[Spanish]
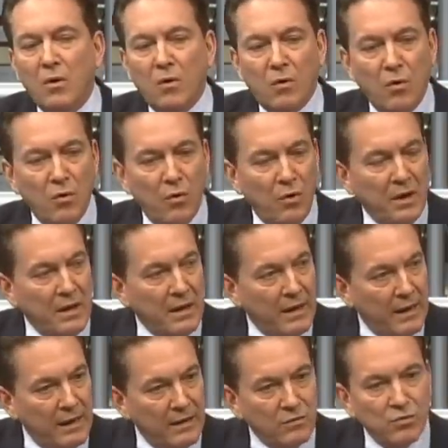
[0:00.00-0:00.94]
con los
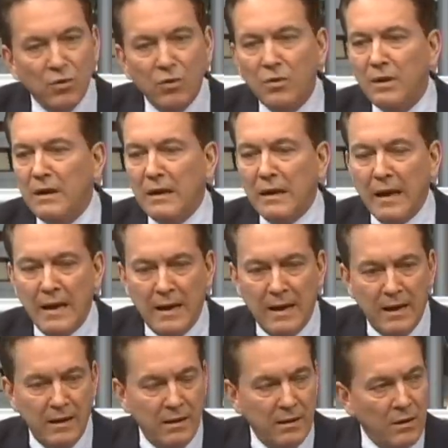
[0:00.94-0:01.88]
ingresos del
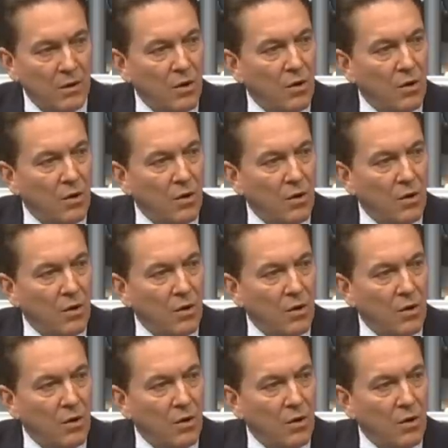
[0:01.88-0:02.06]
canal,